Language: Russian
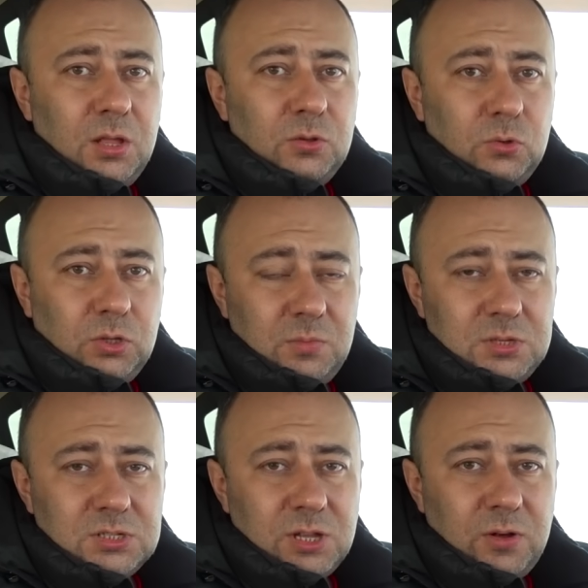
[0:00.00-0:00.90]
Другими
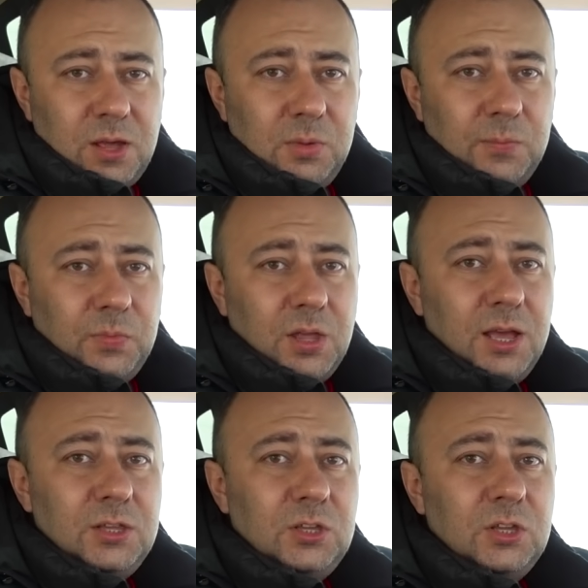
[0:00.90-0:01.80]
словами,
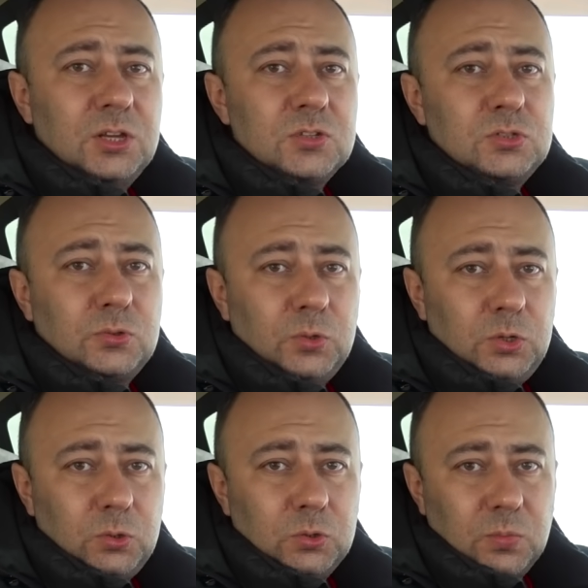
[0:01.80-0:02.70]
они не
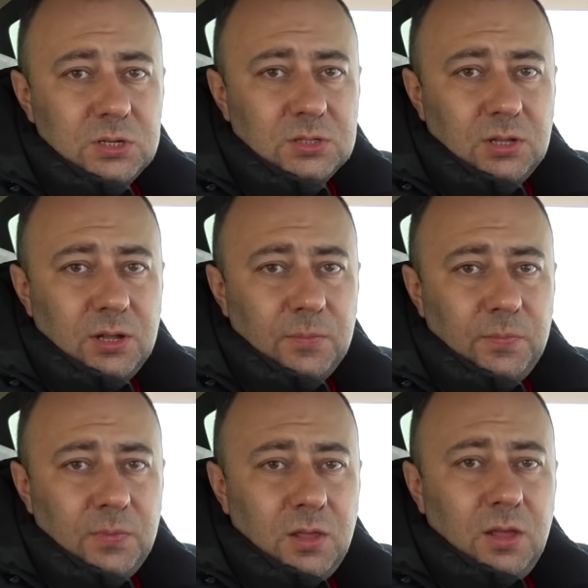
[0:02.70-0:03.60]
конструируют масла,
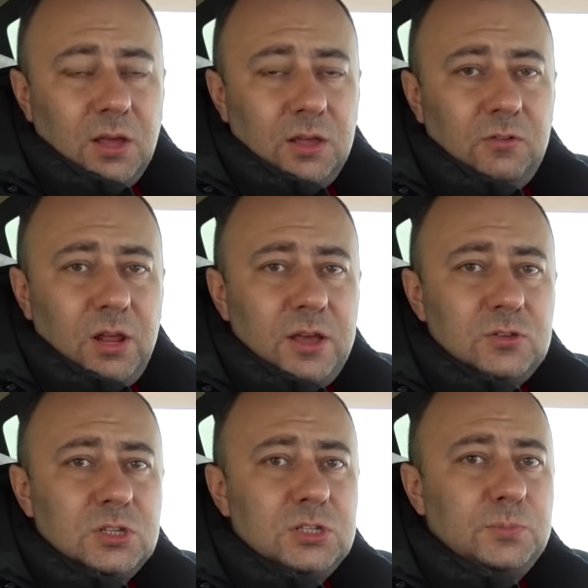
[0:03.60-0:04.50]
а
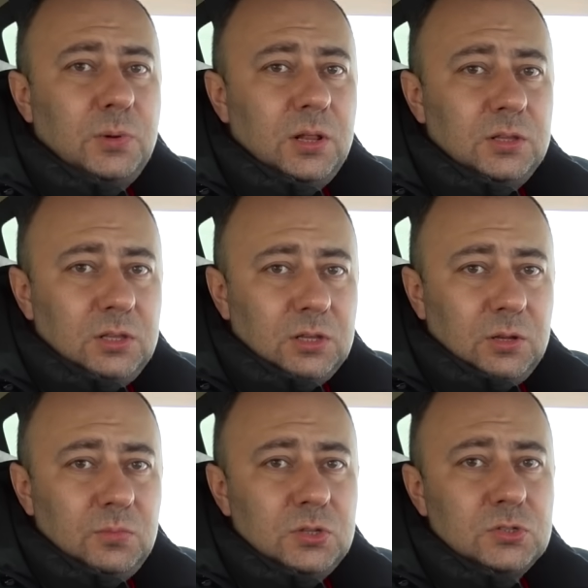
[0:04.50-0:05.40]
являются
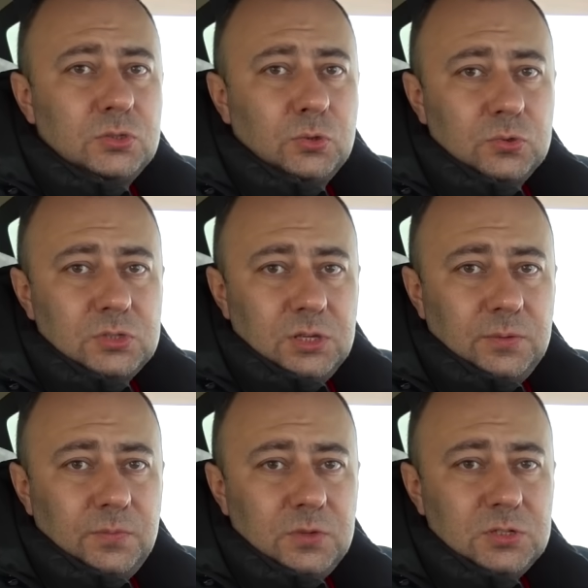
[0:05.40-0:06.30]
исполнителями инструкций,
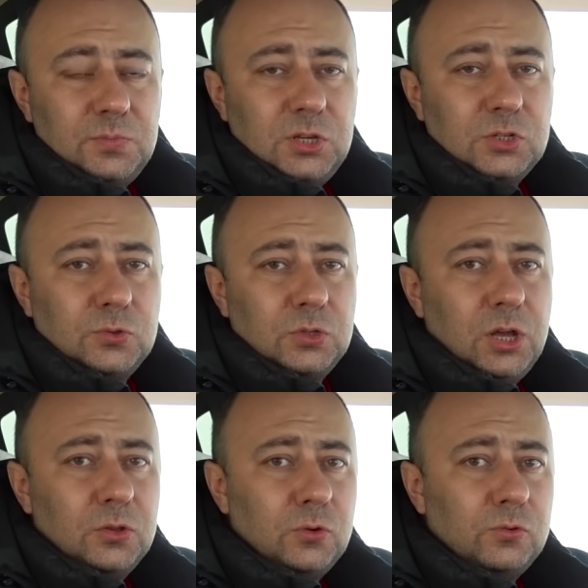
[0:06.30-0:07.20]
смешивают
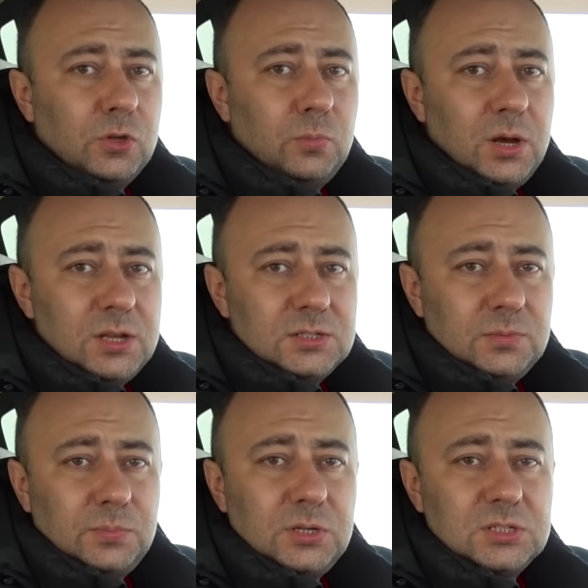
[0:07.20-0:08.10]
готовые
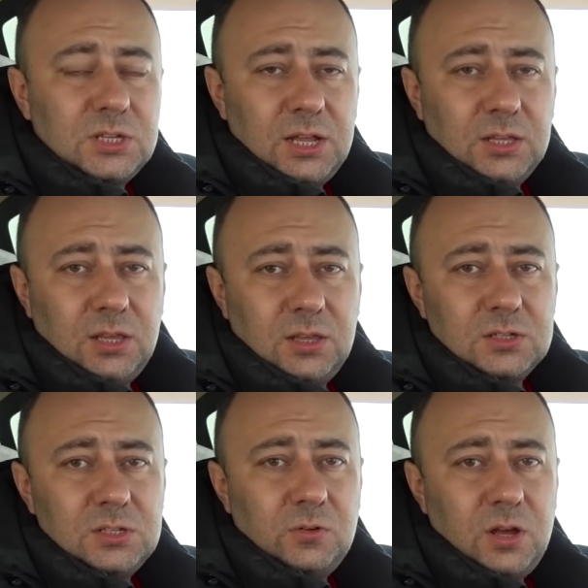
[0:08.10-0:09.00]
базы, присадки и
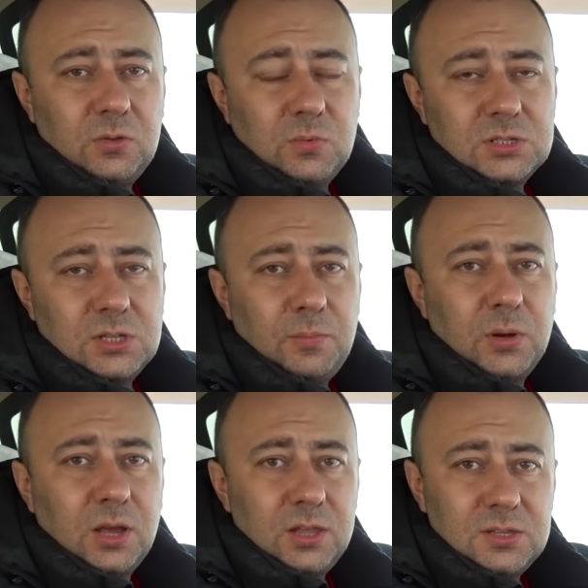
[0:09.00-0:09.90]
разливают масла
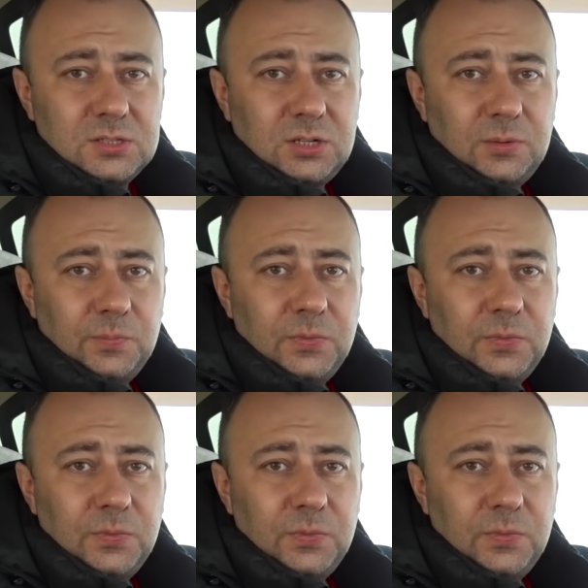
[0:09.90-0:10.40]
по канистрам